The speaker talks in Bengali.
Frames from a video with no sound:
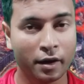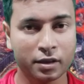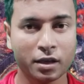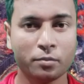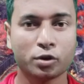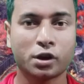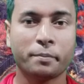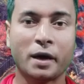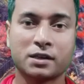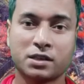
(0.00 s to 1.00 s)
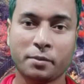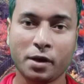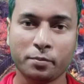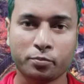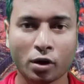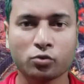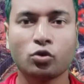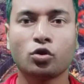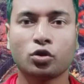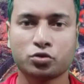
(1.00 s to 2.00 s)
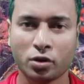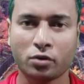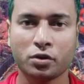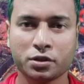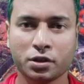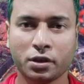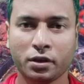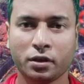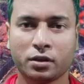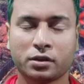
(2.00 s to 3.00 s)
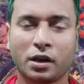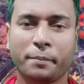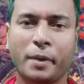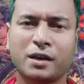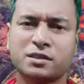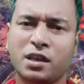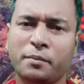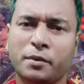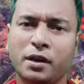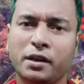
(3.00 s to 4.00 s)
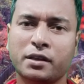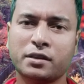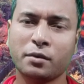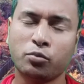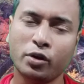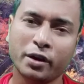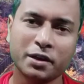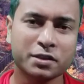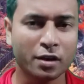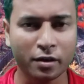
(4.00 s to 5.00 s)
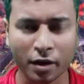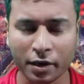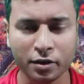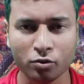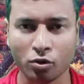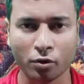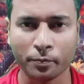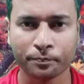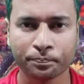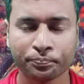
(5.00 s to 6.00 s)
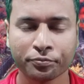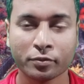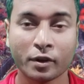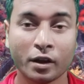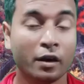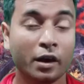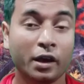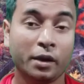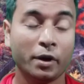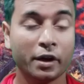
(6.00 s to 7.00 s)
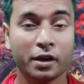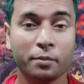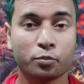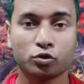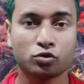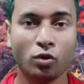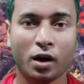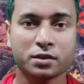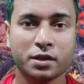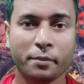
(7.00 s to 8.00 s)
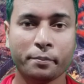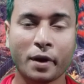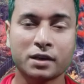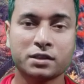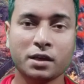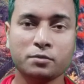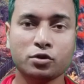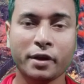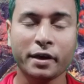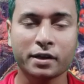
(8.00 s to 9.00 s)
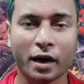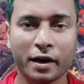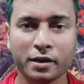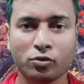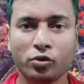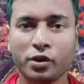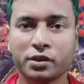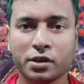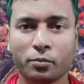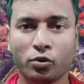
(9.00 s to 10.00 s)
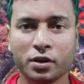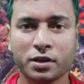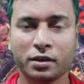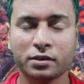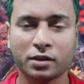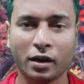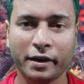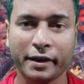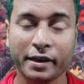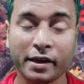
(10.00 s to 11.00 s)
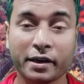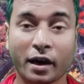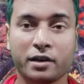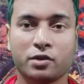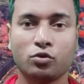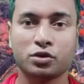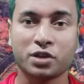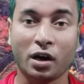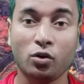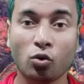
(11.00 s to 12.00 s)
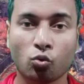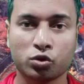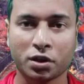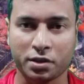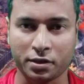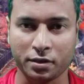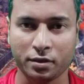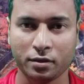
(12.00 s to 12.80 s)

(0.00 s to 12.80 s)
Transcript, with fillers: এদের মতে ব্যাসদেবী পুরাণগুলো রচনা করেছে তাহলে ব্যাসদেব কি লিখতে ভুলে গিয়েছিলেন কাহিনিগুলো এবার এখানে প্রশ্ন আসে ব্যাসদেব যদি এই কাহিনিগুলো লিখতে ভুলে যান তাহলে এরা এই কাহিনিগুলো জানলো কোথা থেকে